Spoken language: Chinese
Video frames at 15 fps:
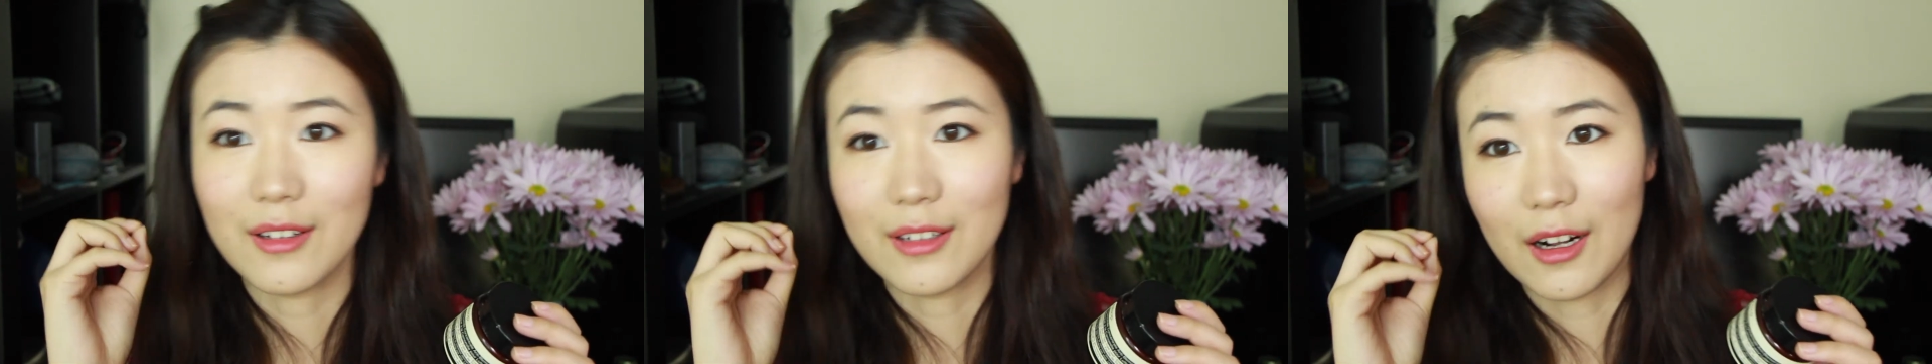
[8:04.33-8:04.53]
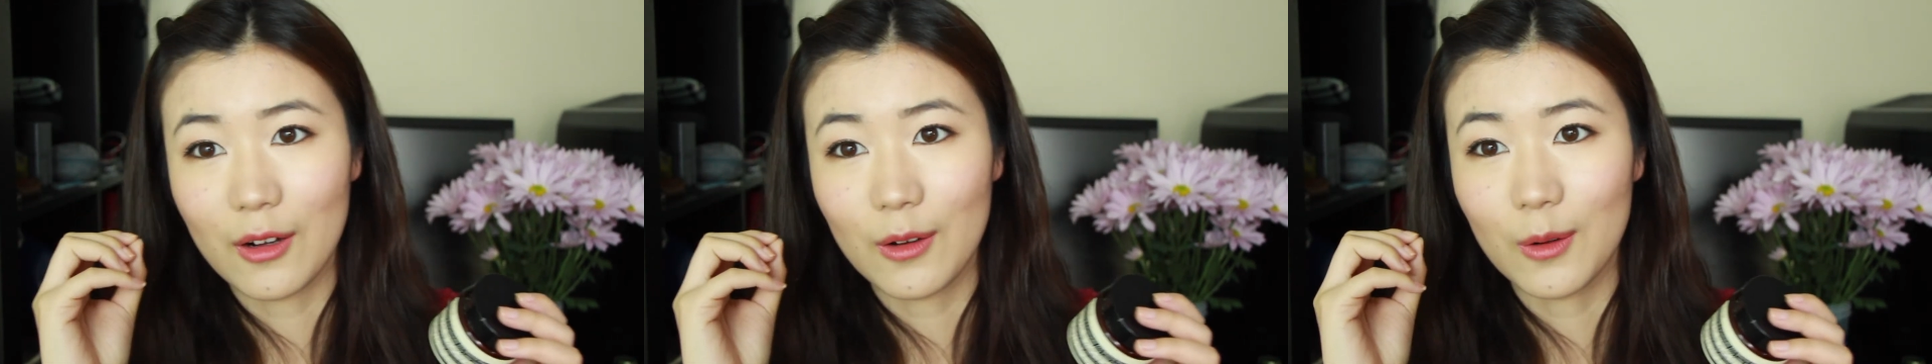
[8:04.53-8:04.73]

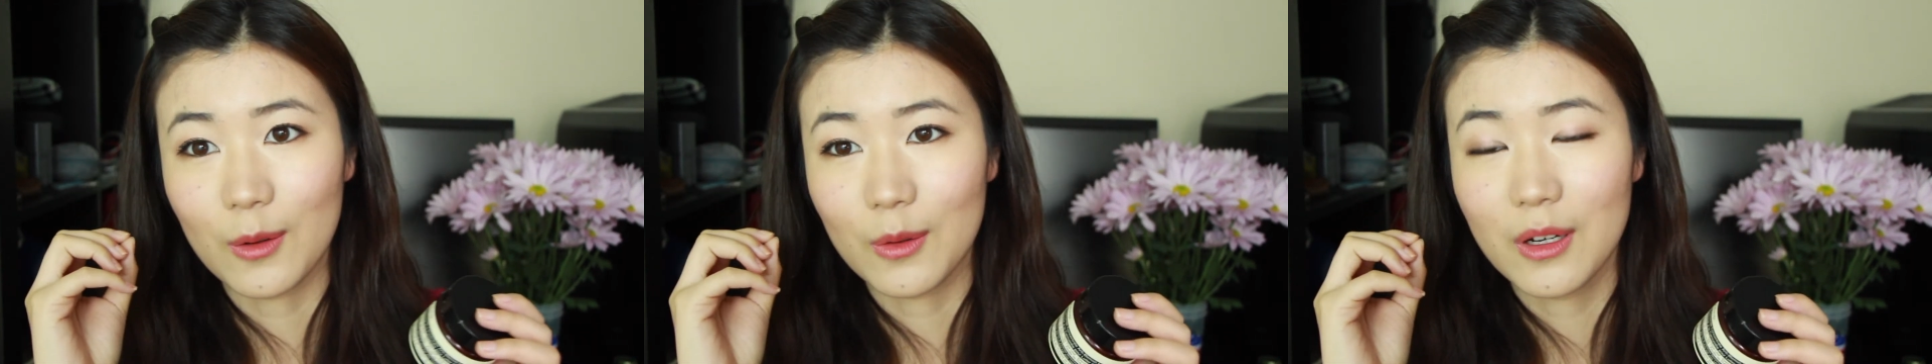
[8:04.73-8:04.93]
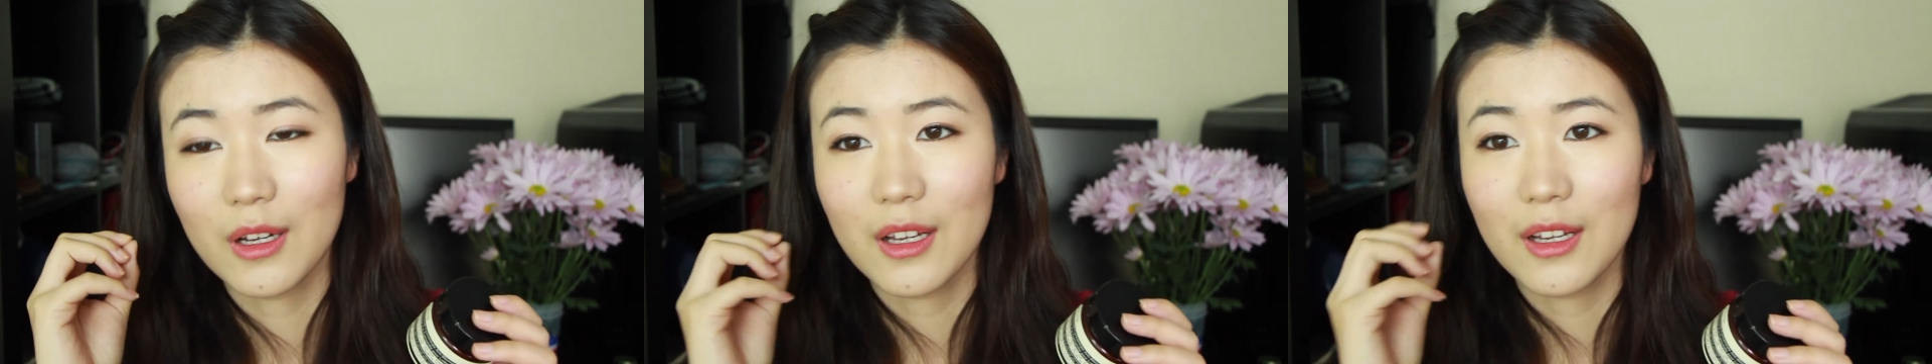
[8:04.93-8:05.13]
然
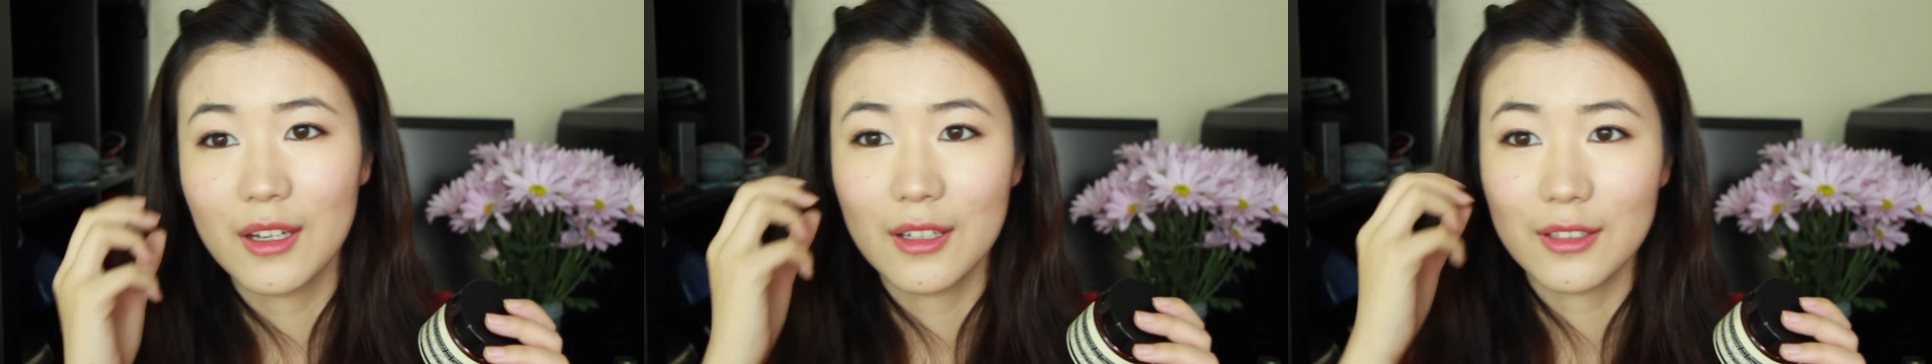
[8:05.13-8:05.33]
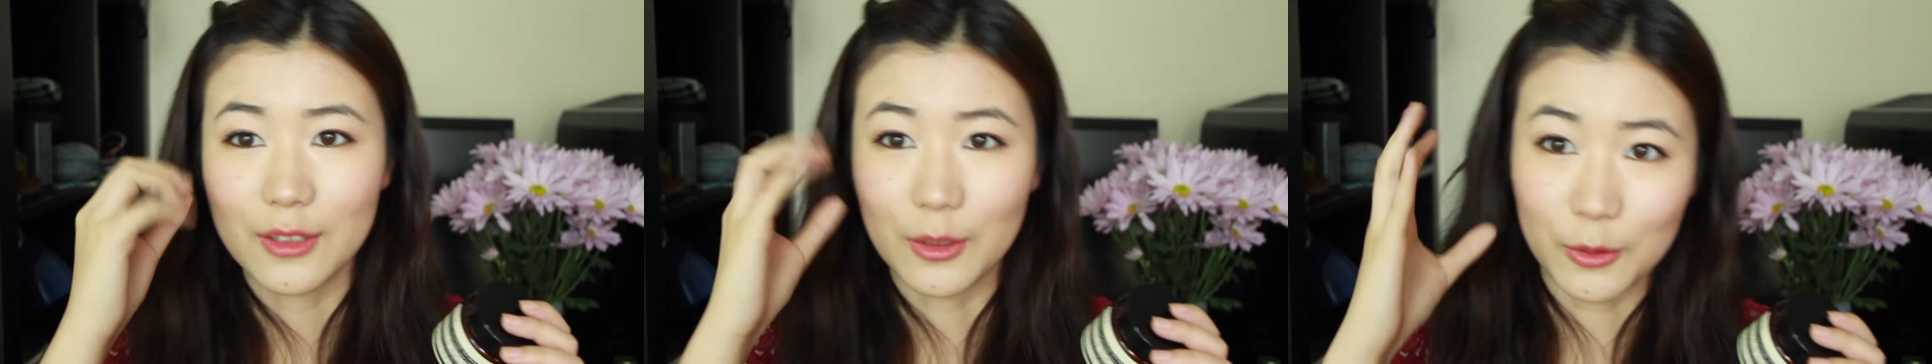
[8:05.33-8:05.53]
后
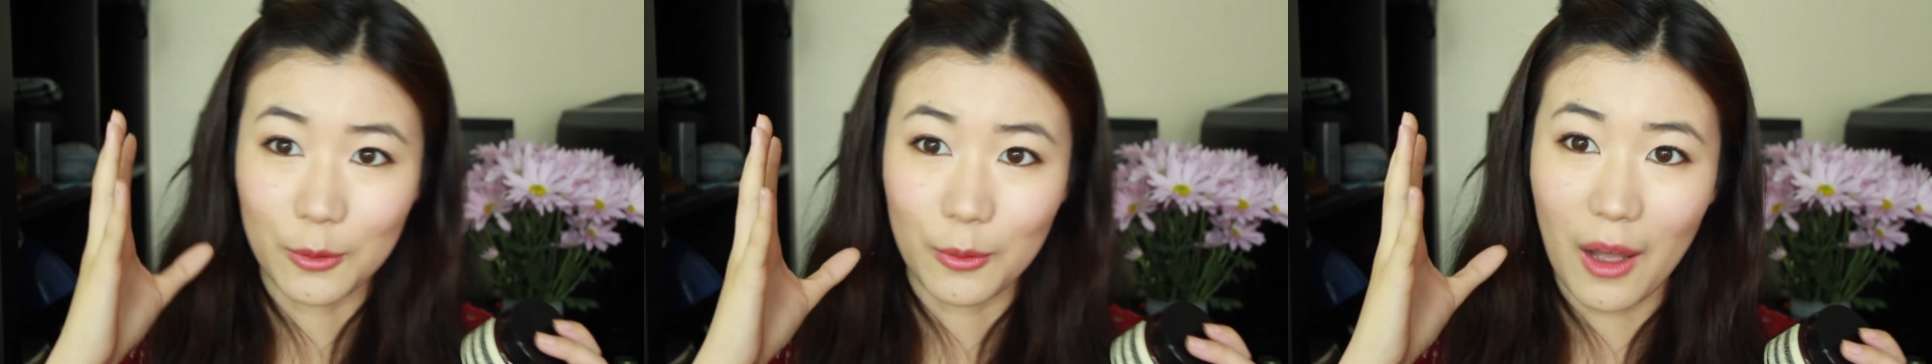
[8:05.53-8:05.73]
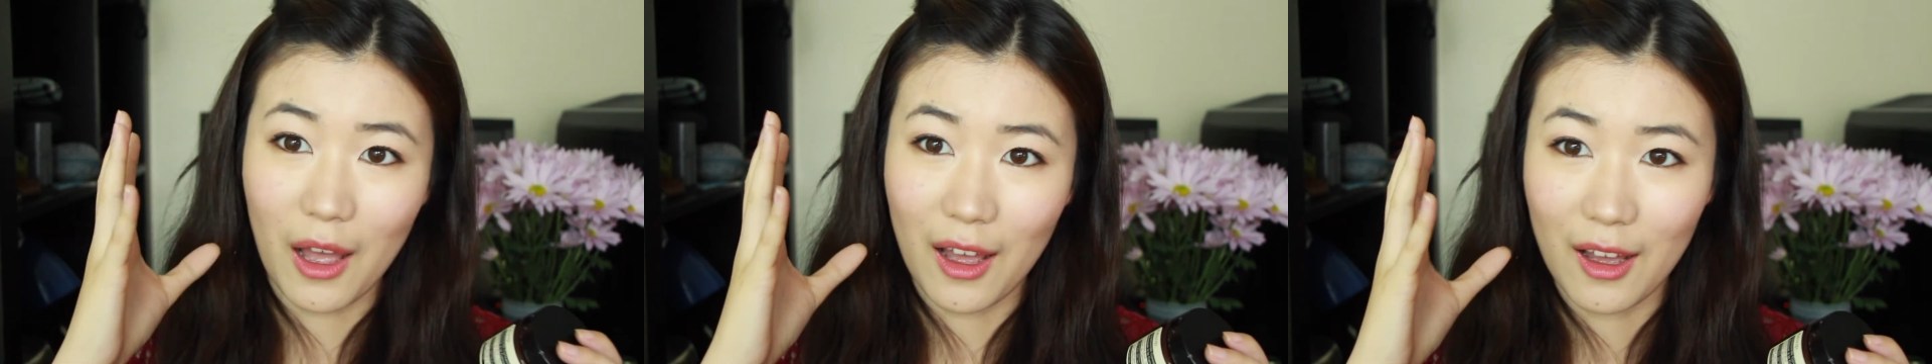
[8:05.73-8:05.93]
痘
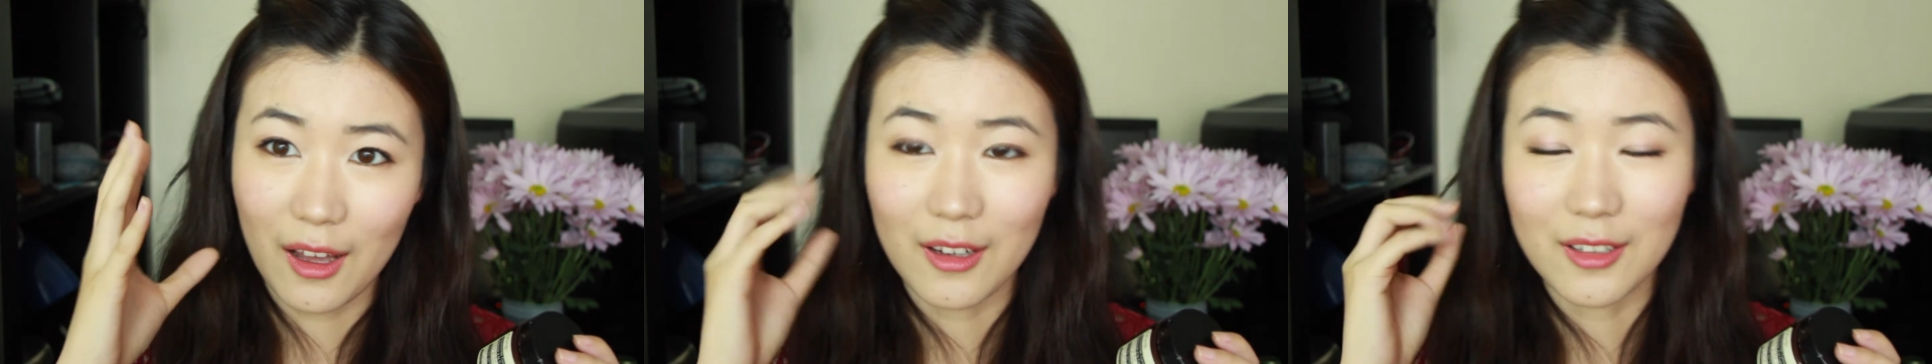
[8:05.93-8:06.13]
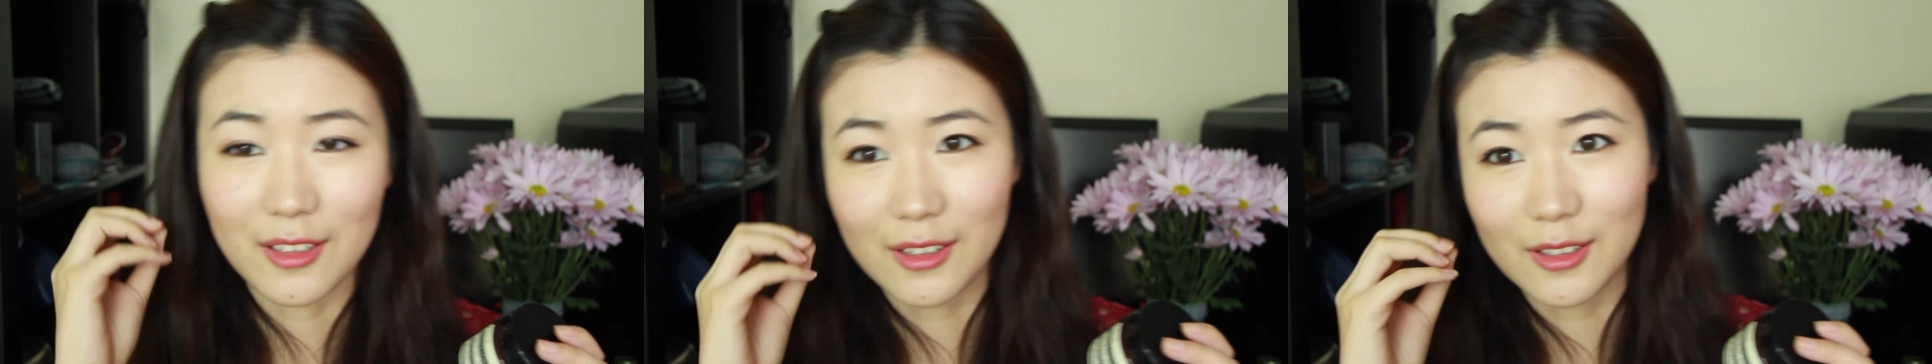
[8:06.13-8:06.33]
痘啊，
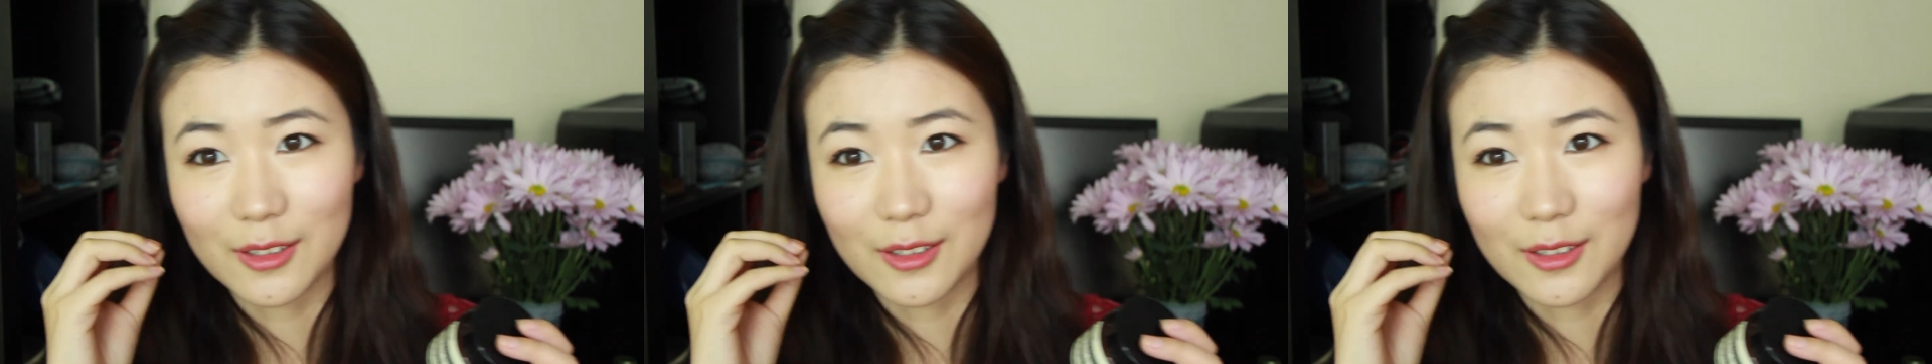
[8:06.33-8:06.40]
然